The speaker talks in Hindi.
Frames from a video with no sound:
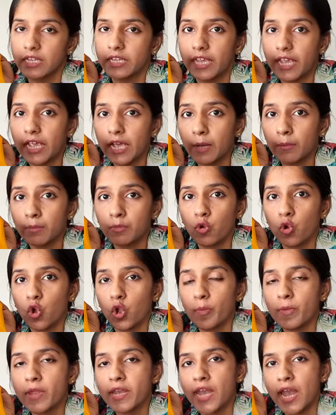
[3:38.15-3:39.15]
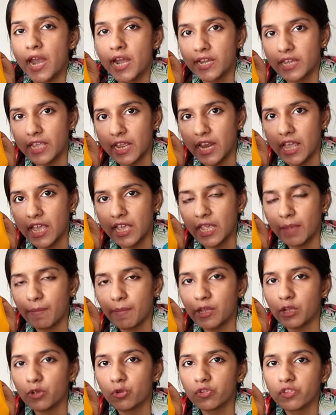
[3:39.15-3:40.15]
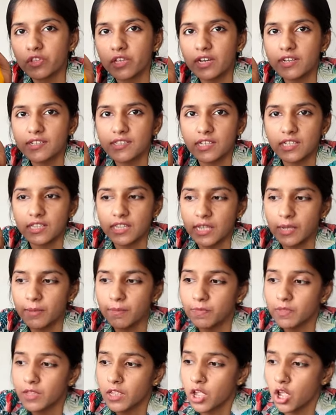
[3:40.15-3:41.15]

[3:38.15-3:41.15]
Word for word: ये हम कोई भी नेट के लहंगे में यूज़ कर सकते हैं